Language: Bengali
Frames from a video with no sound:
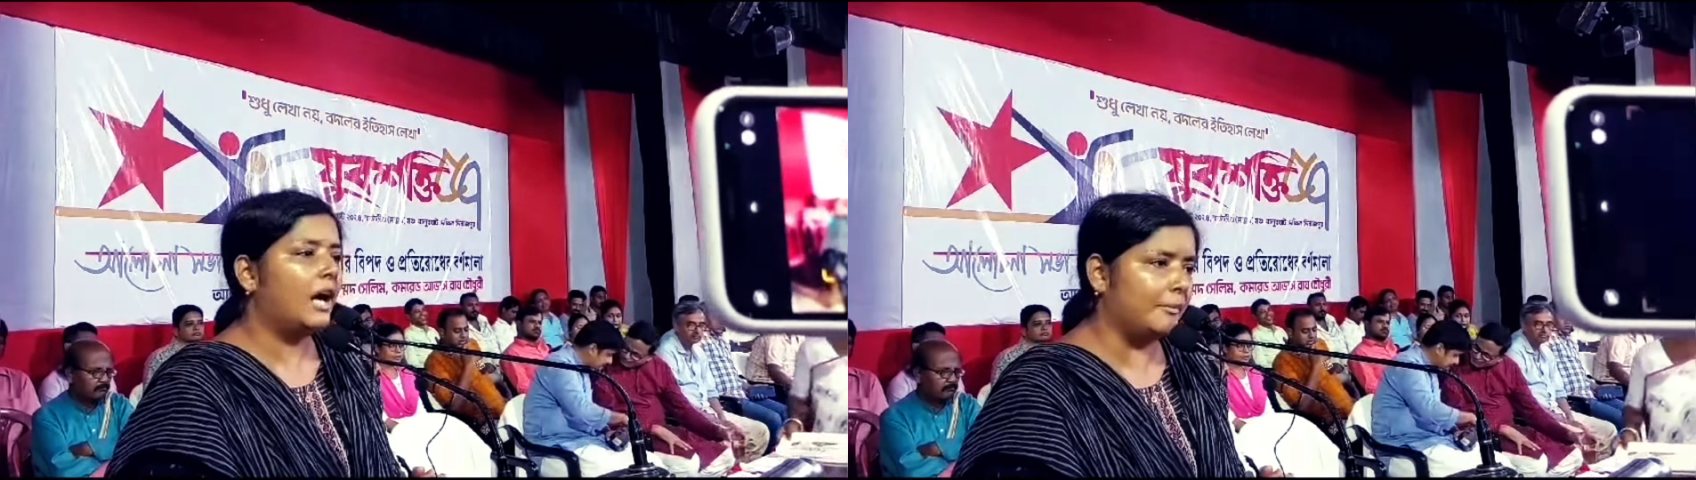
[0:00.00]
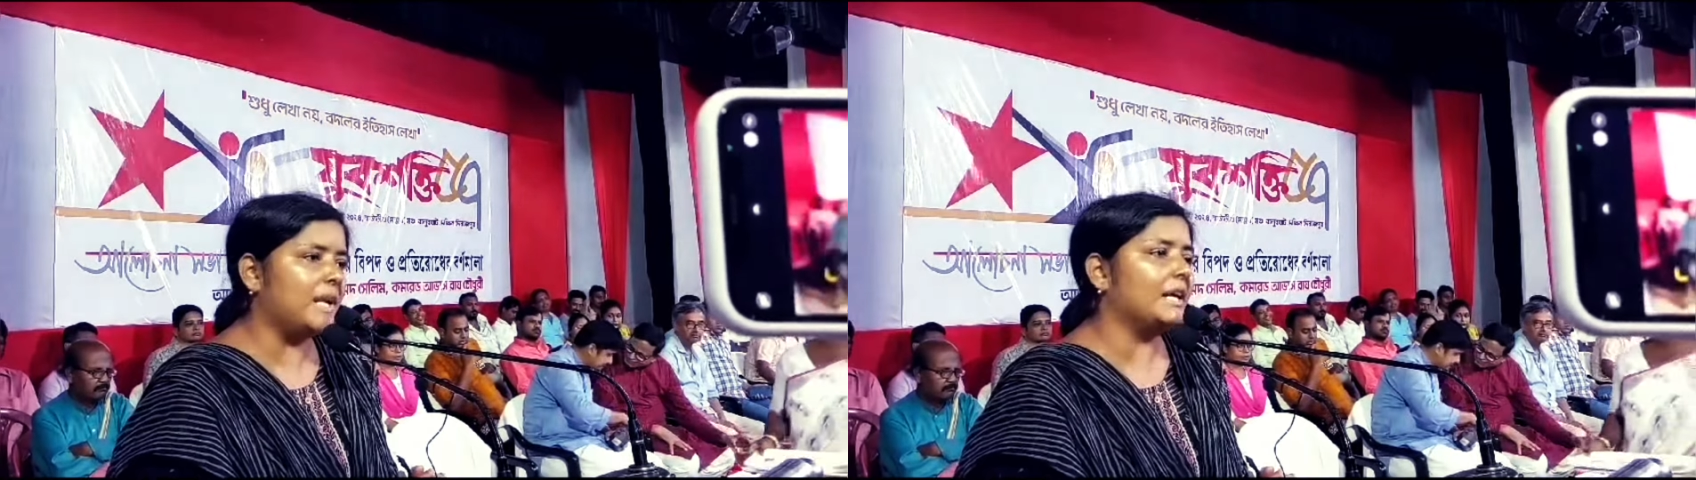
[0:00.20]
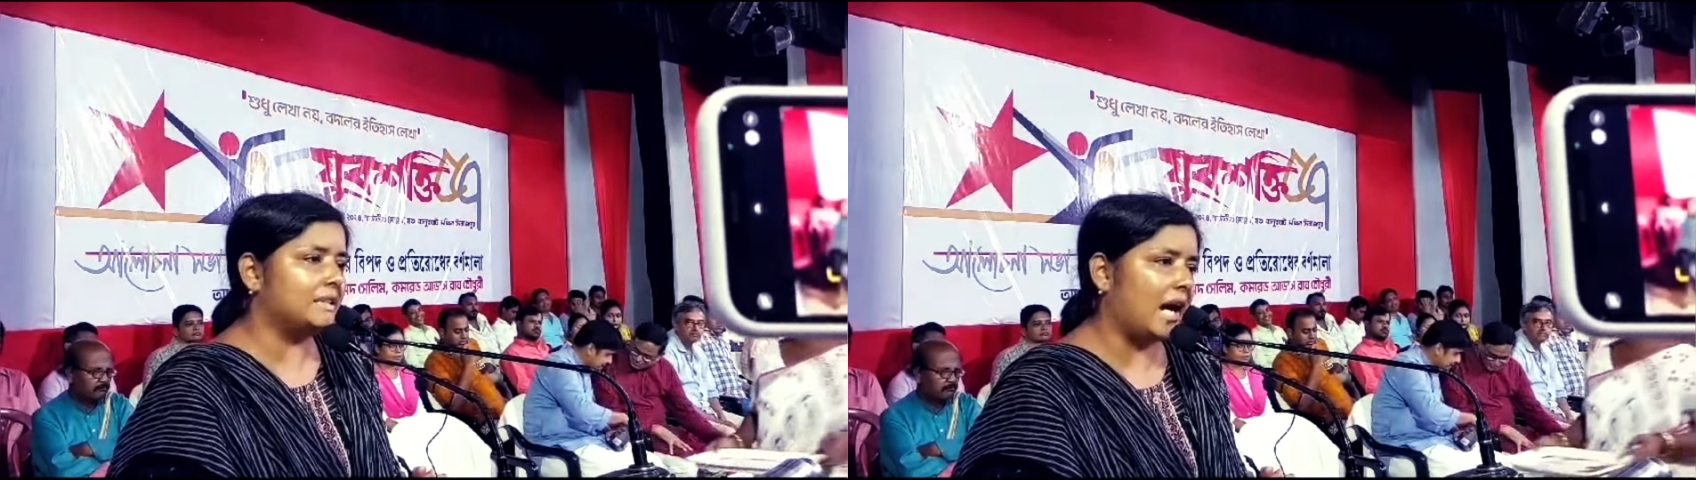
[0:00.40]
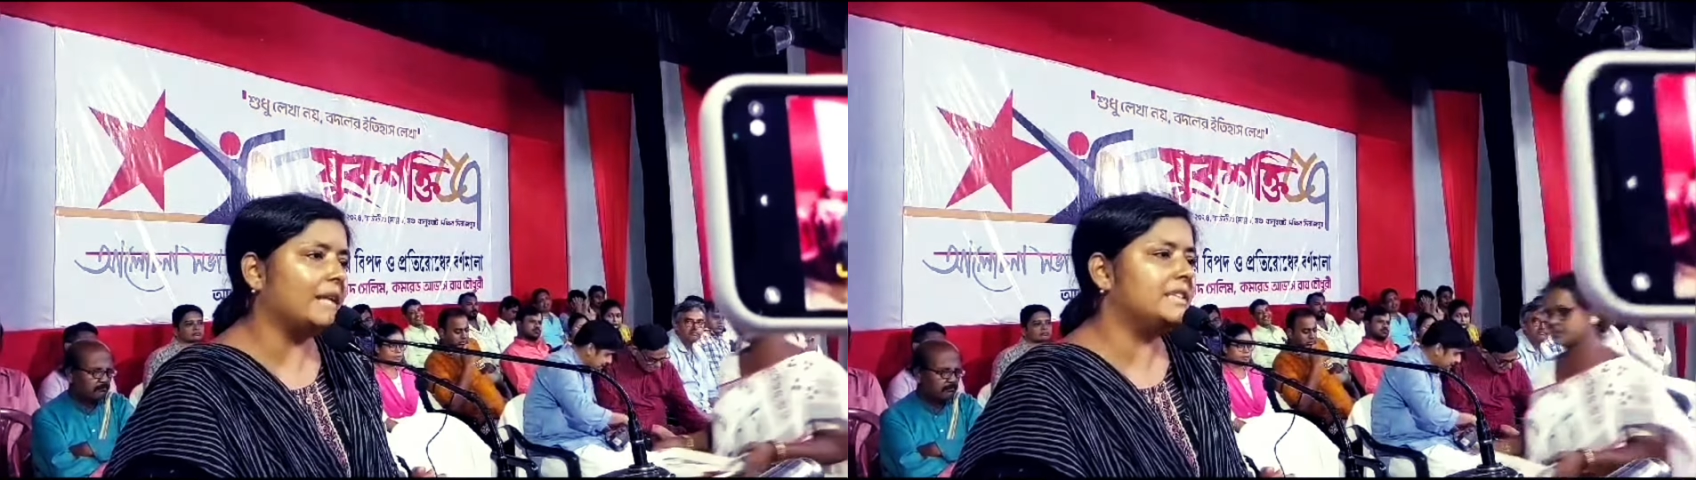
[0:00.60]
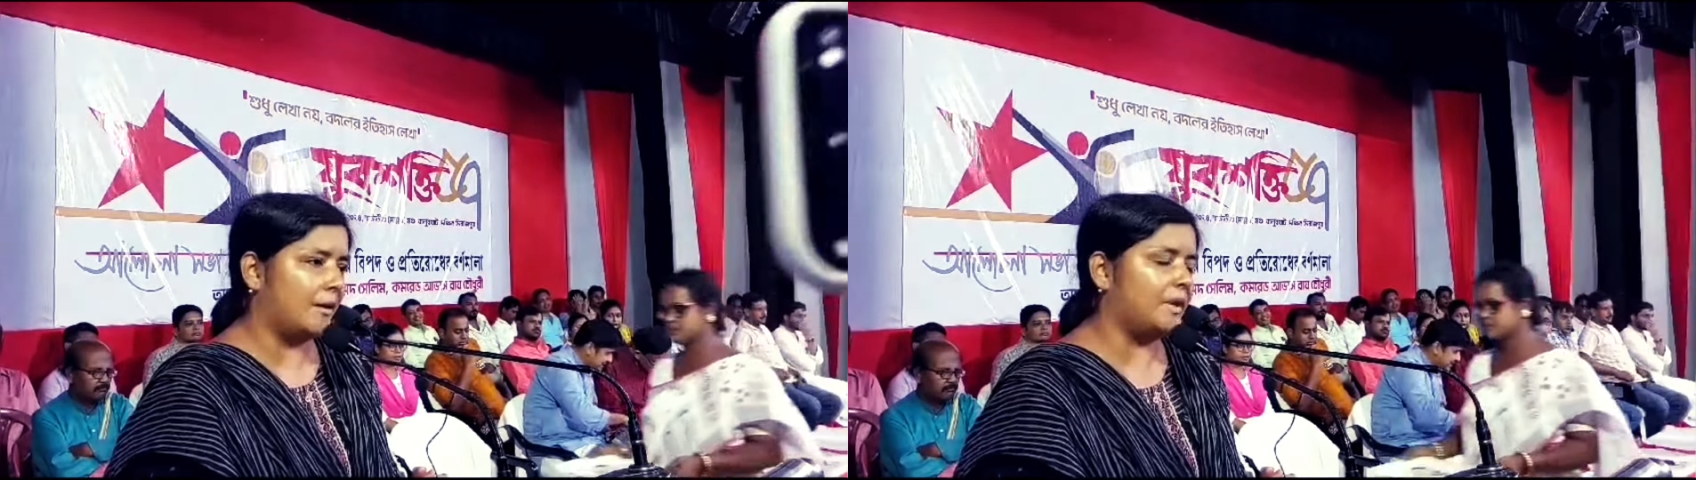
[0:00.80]
আমরা
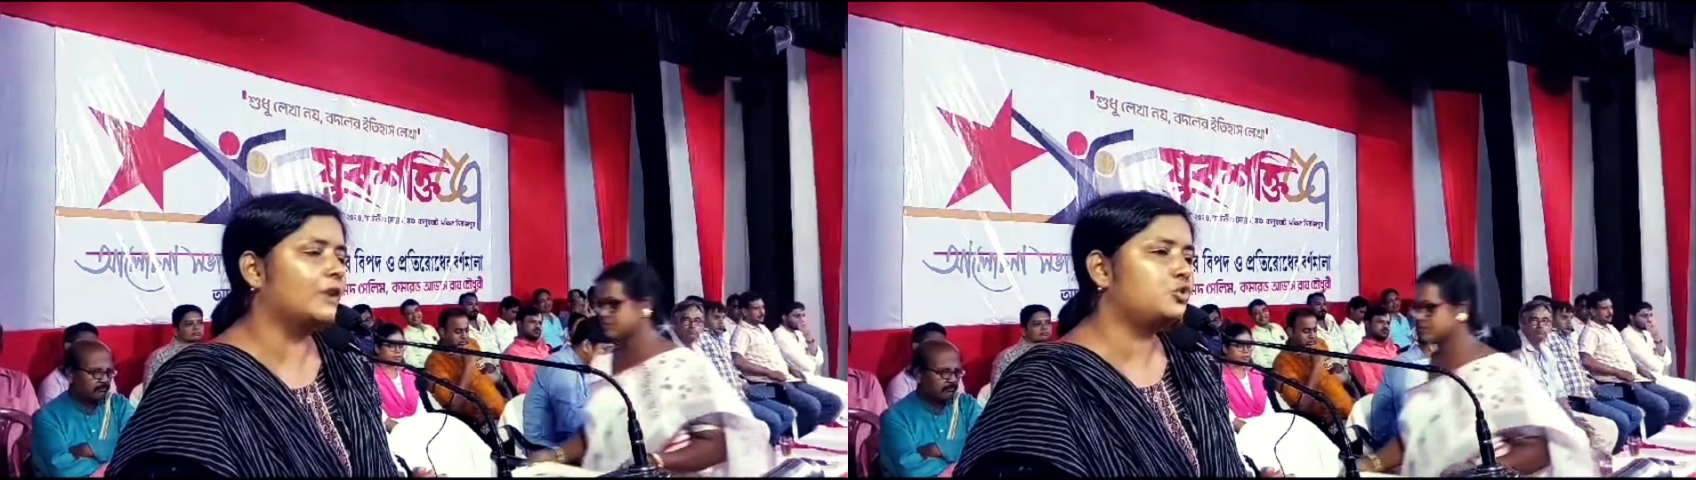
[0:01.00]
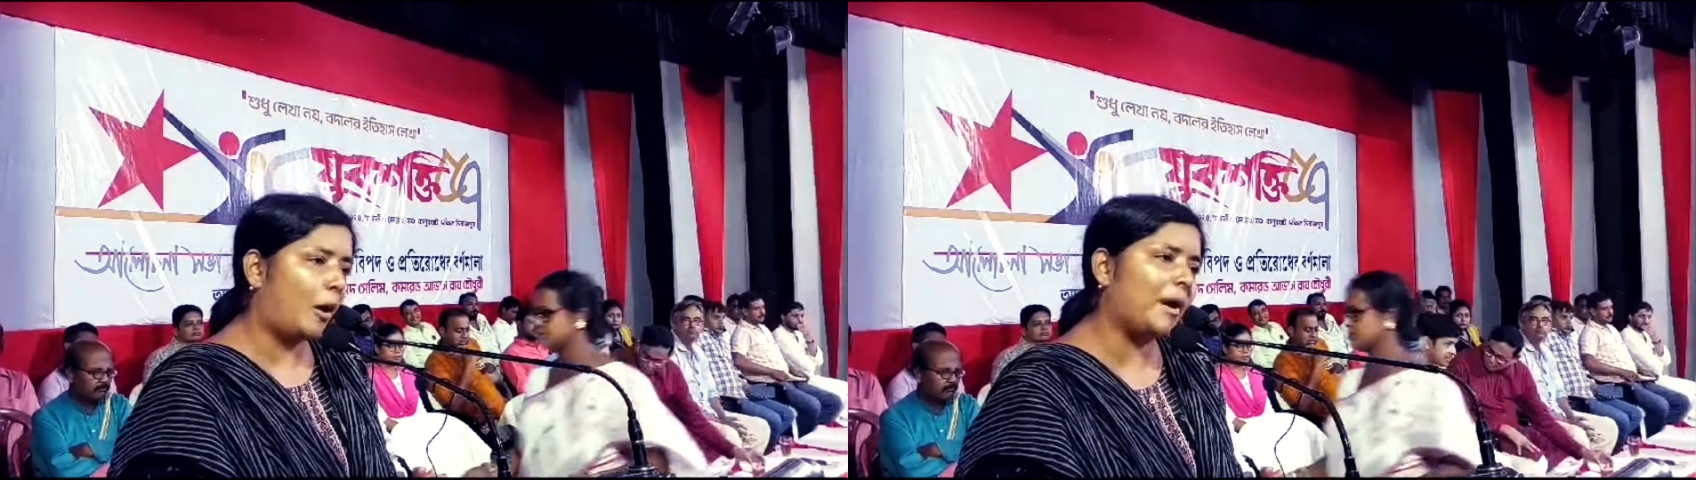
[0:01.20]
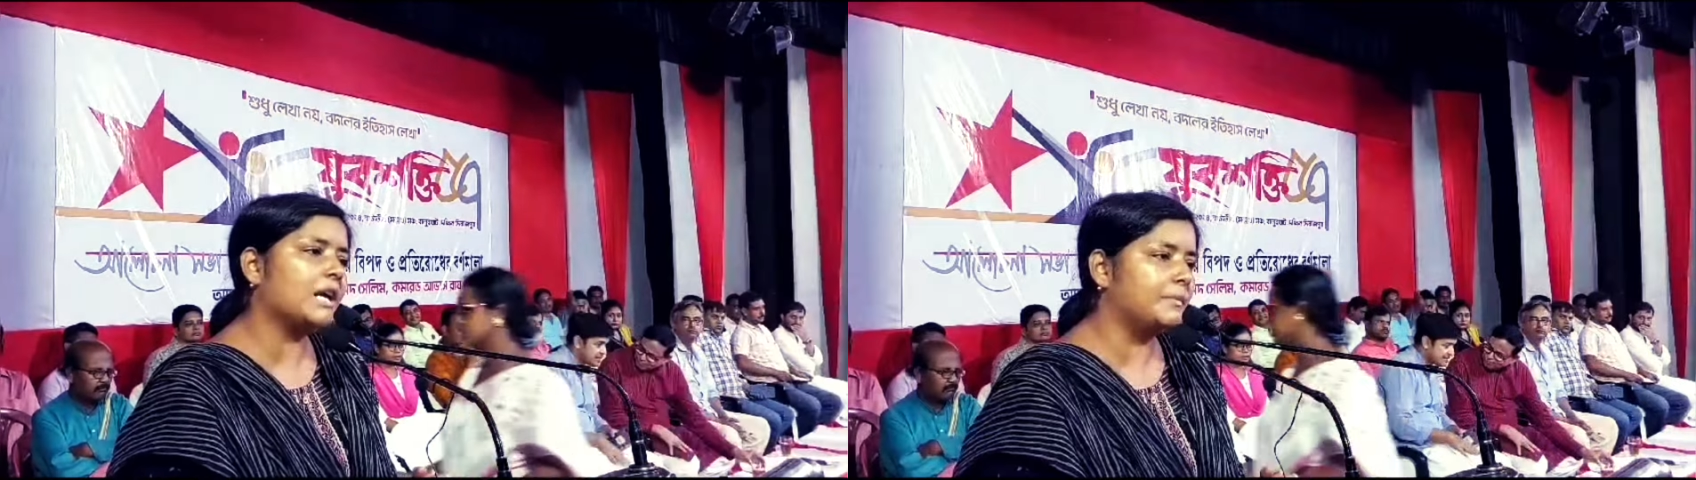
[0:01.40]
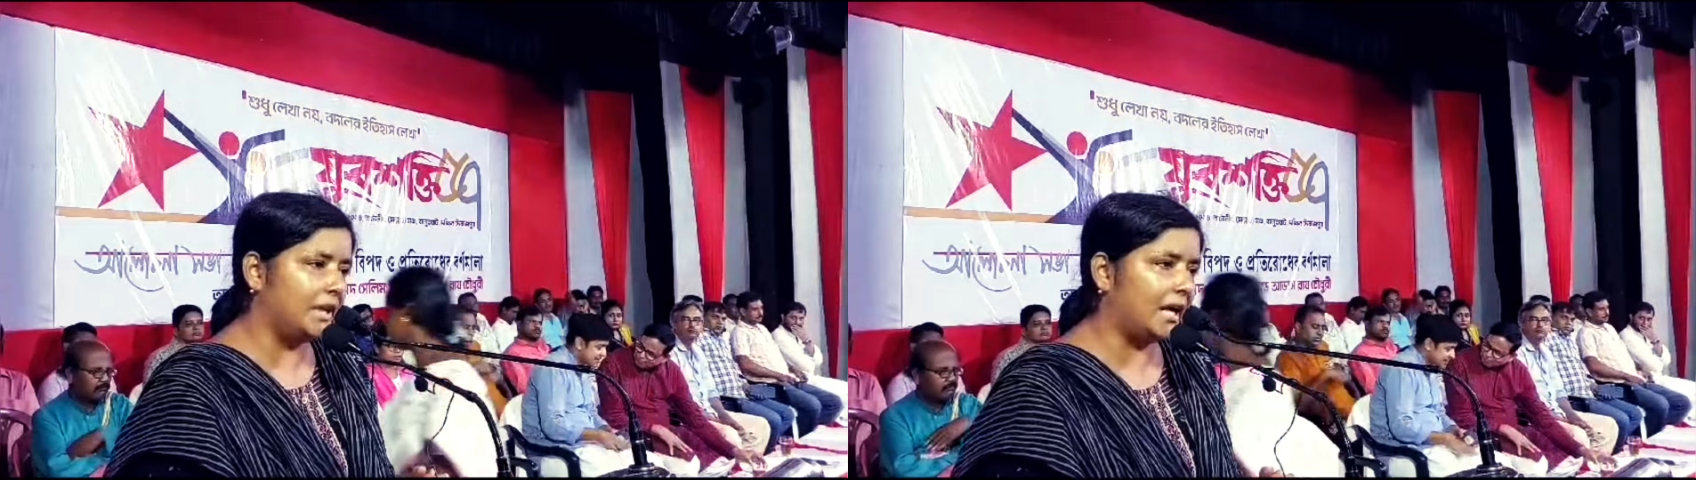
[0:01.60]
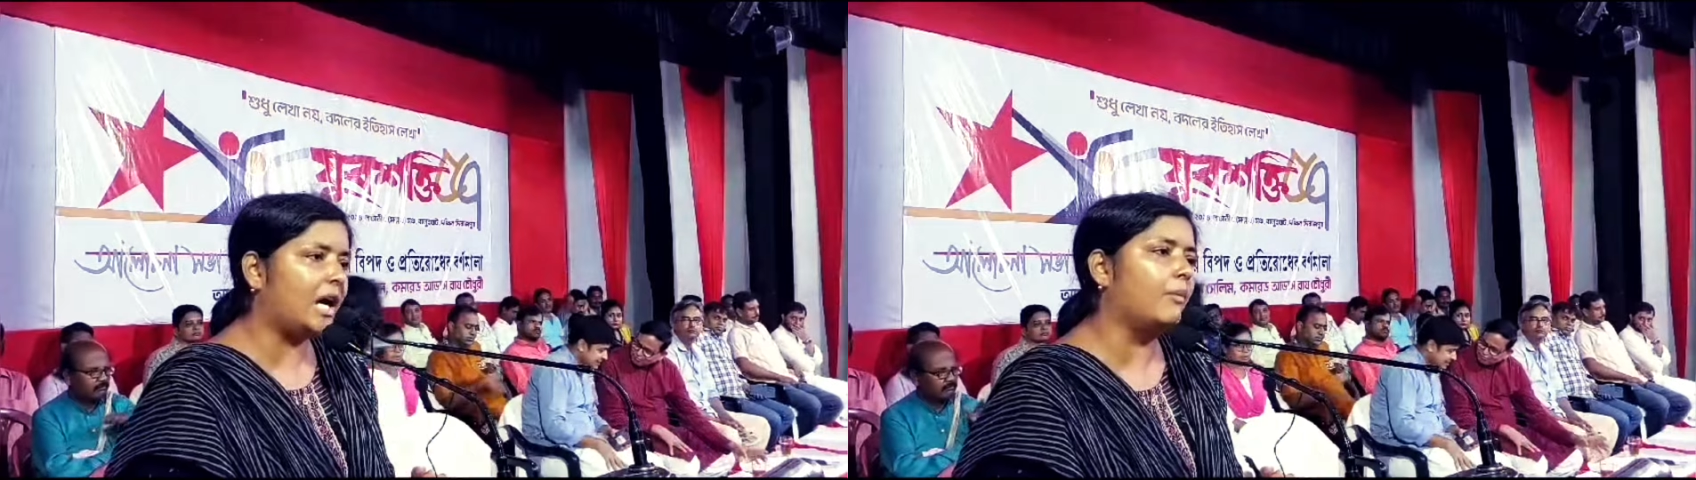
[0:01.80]
চাই যে আমরা সবাই
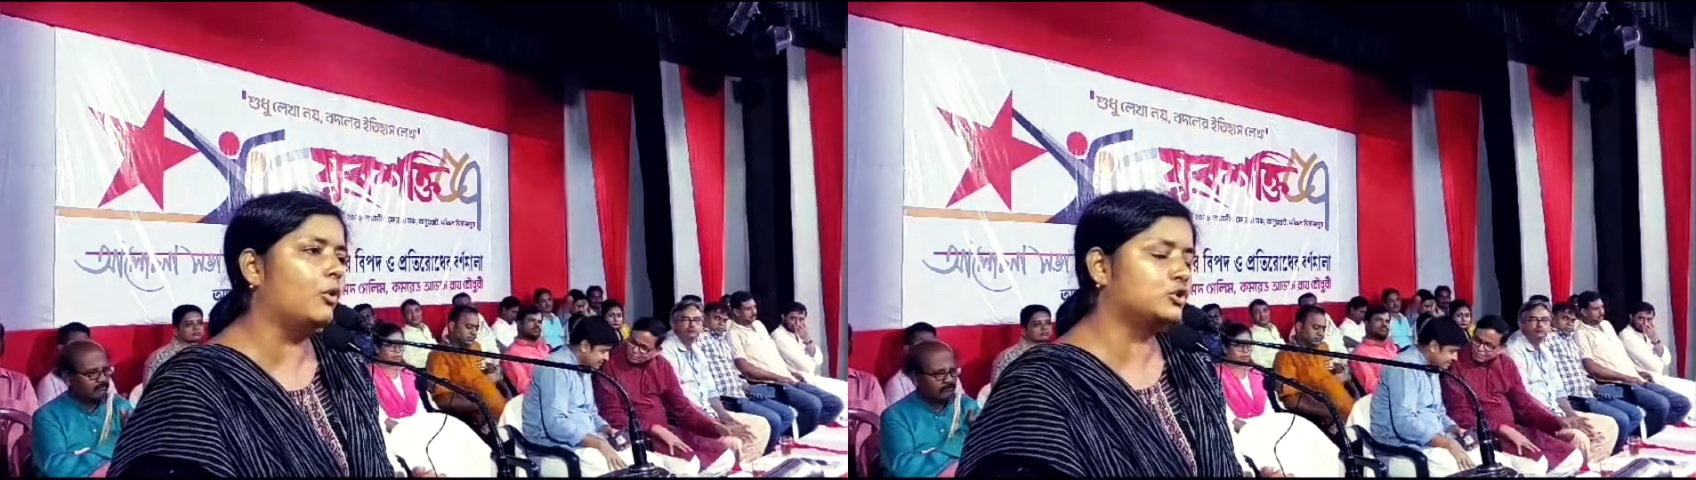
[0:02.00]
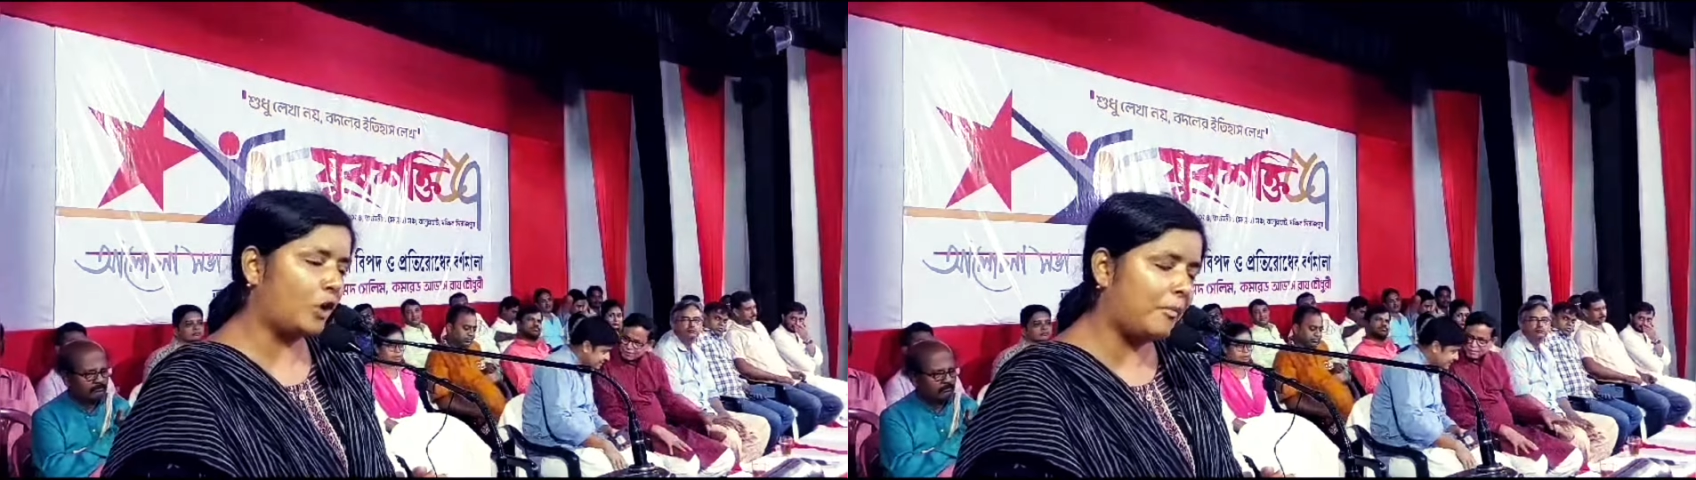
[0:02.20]
মিলে খাবো